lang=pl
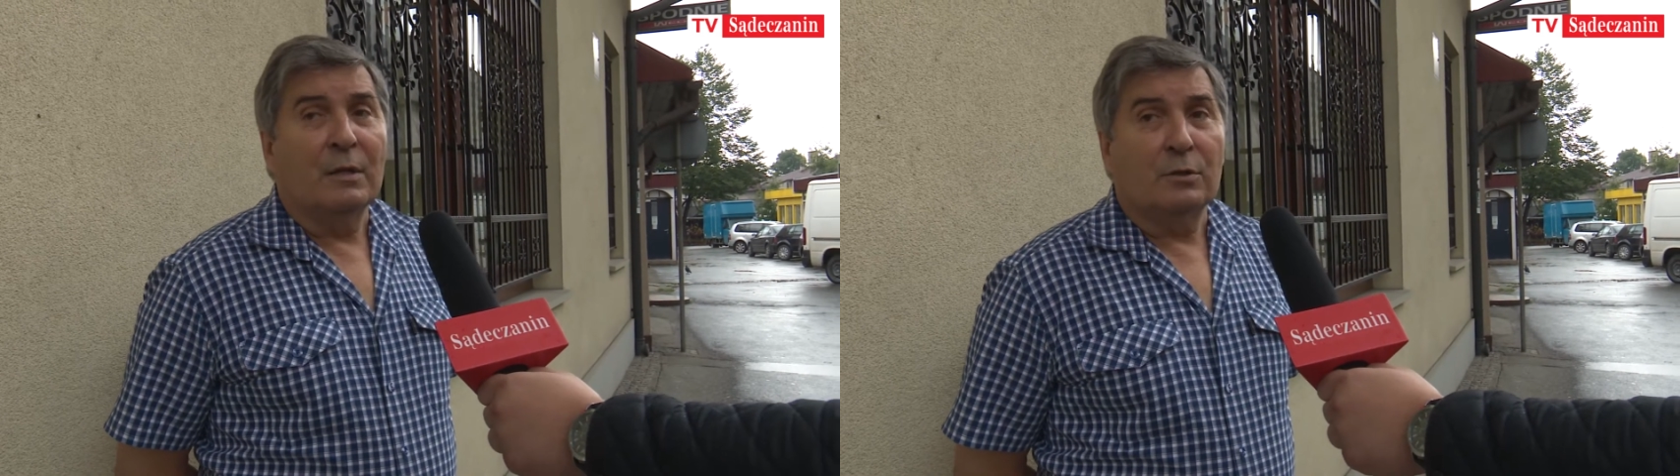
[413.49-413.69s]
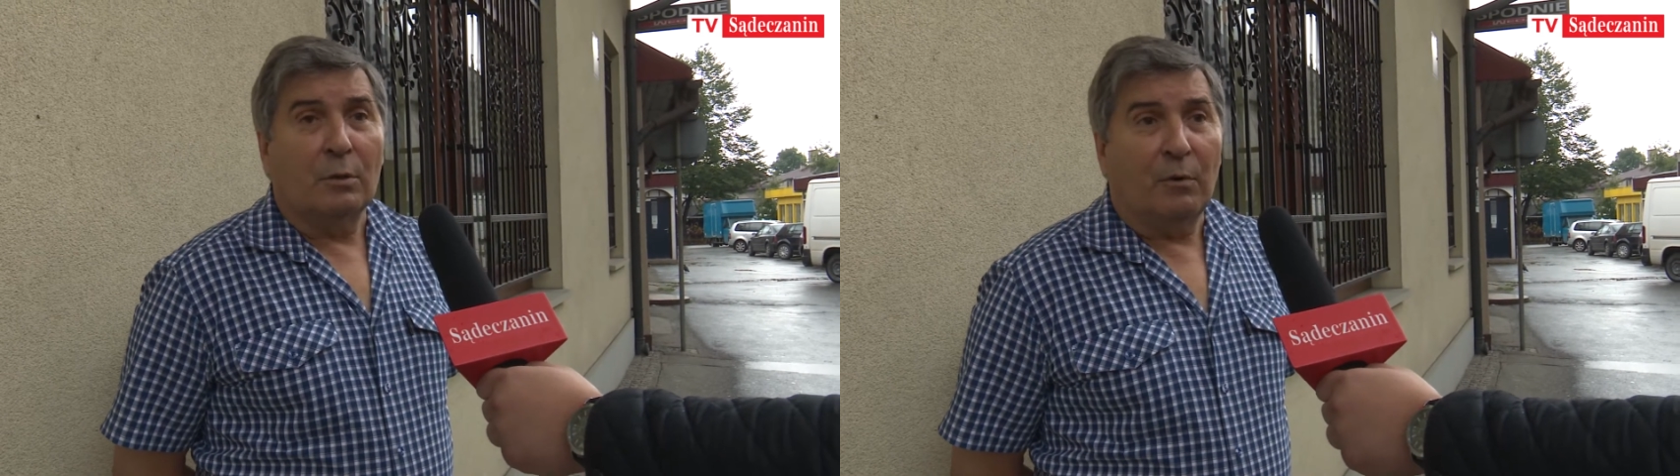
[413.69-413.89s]

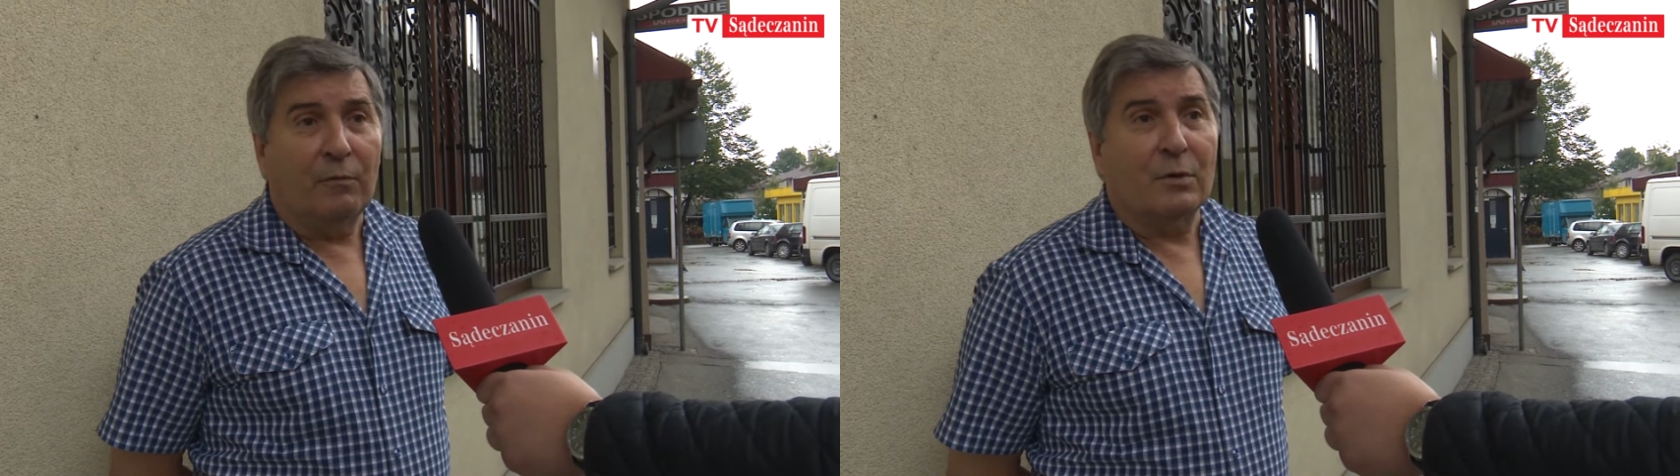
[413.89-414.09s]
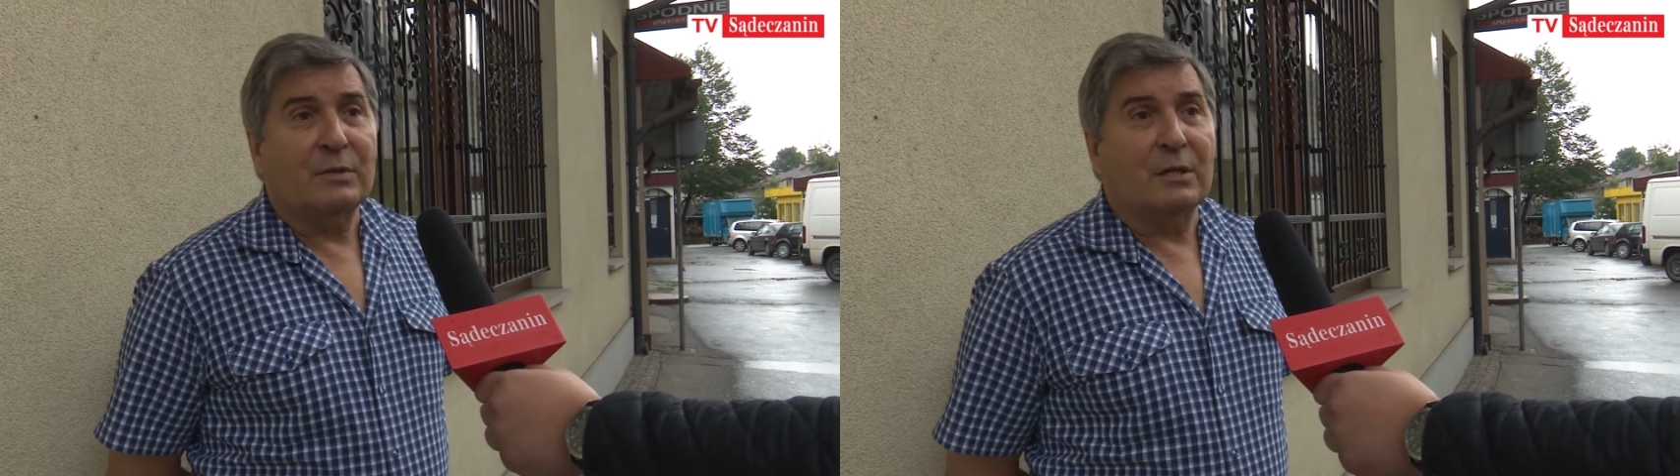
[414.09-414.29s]

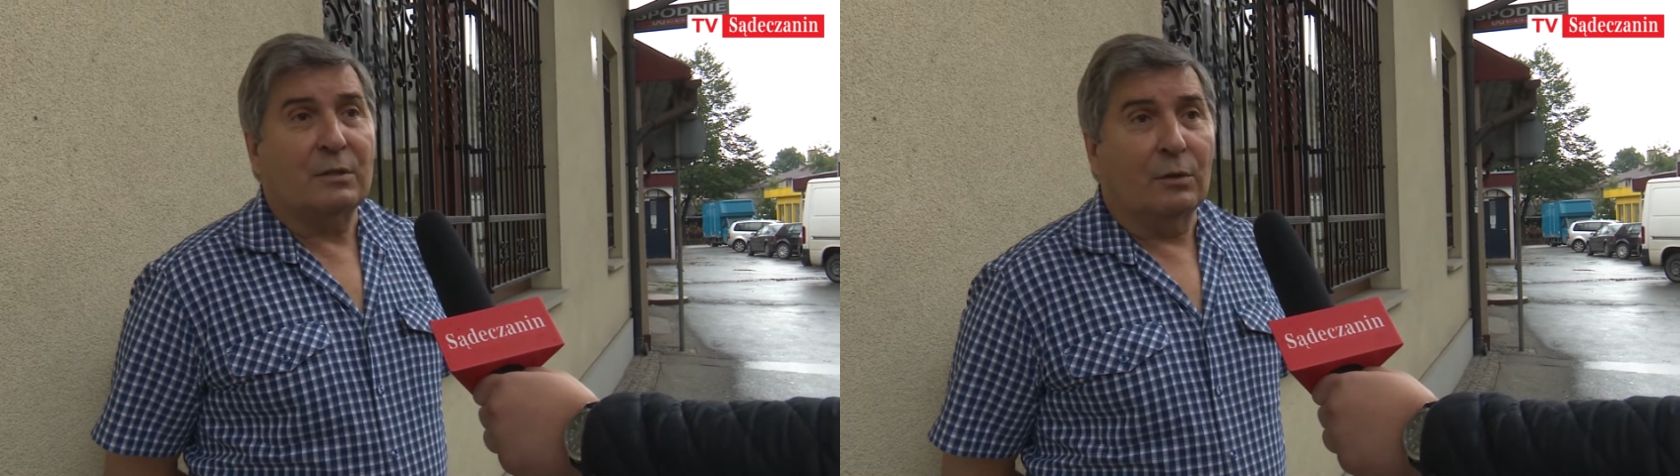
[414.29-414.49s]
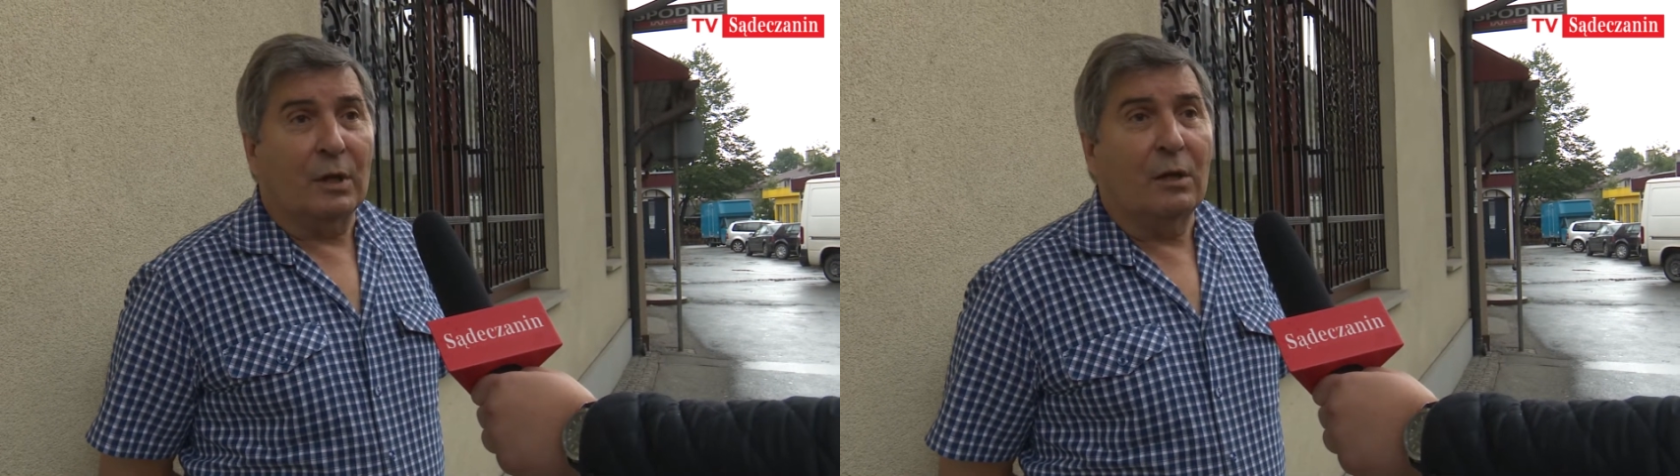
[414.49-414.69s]
zobowiązać
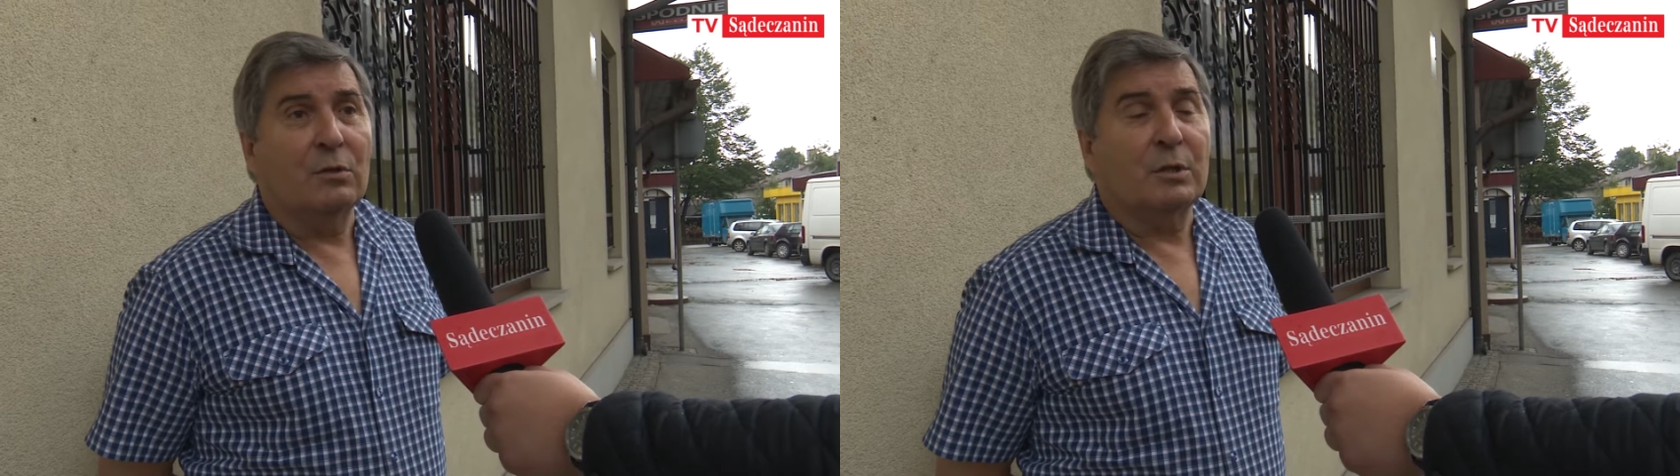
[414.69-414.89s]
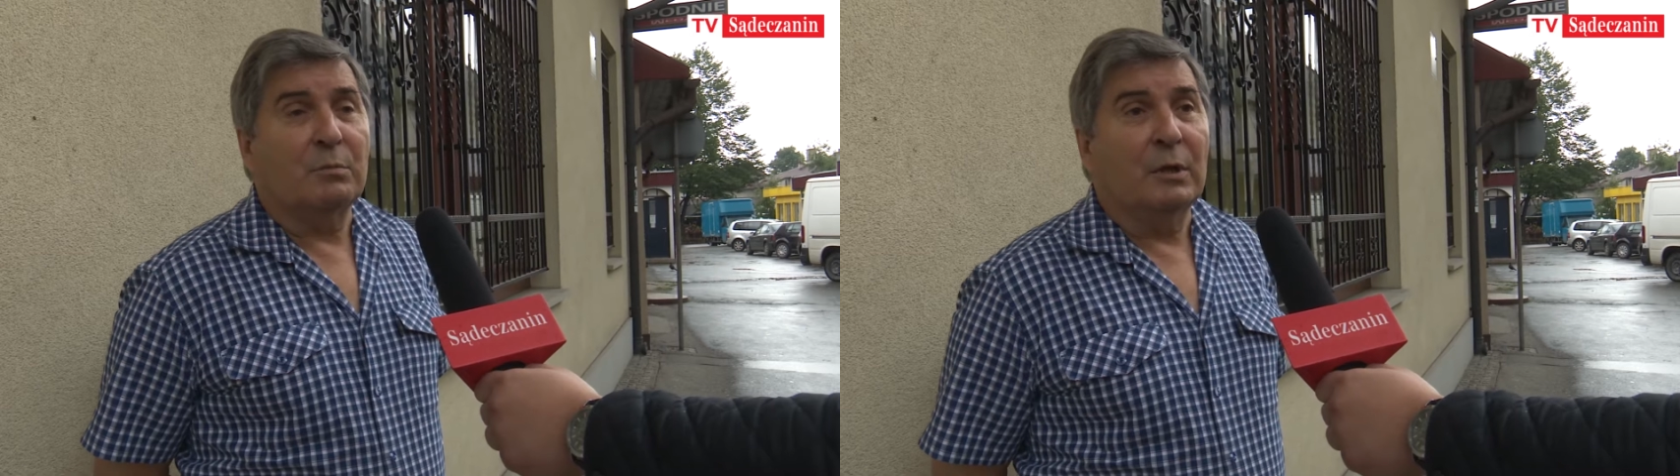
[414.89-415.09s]
do
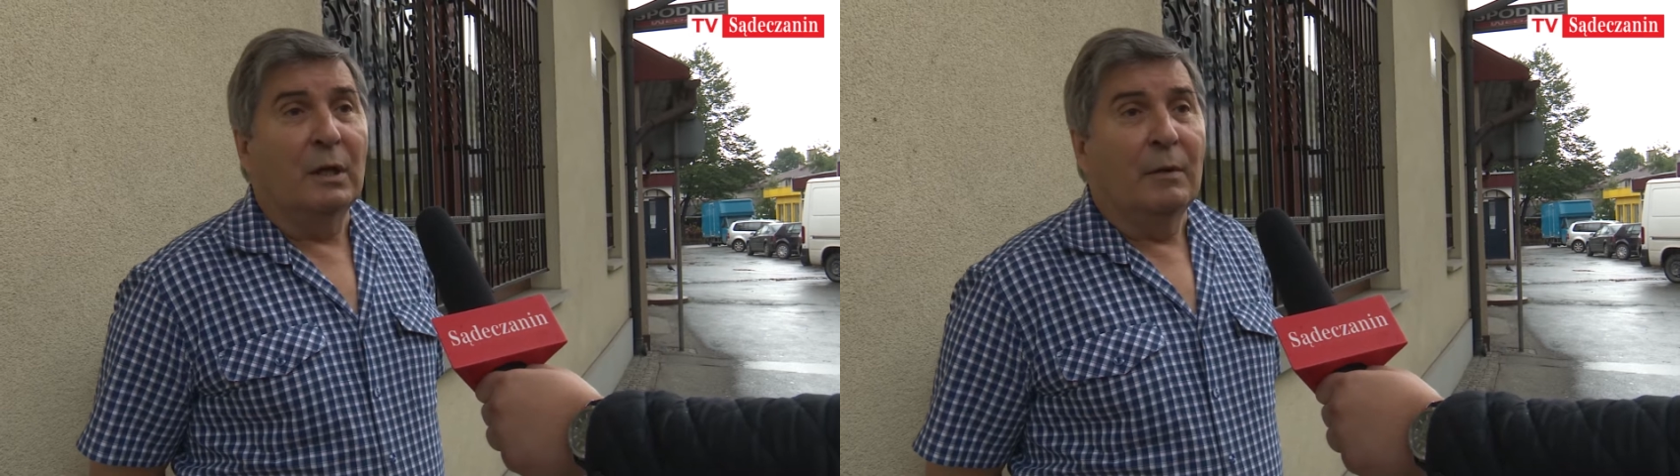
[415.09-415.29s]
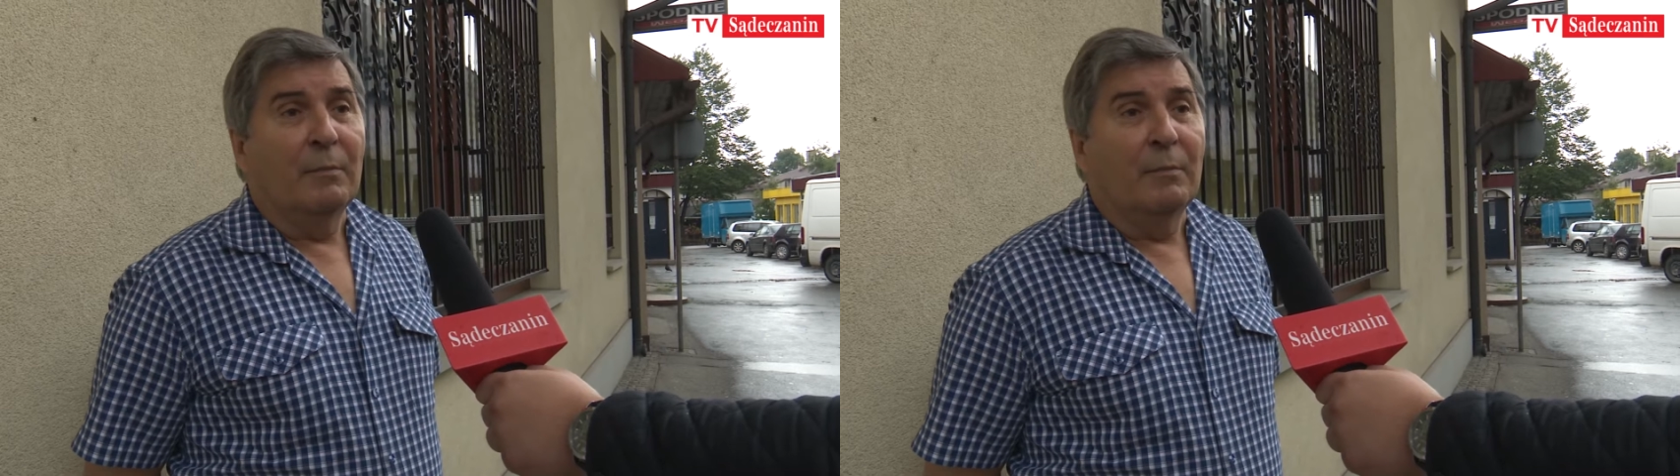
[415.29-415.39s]
tego, żeby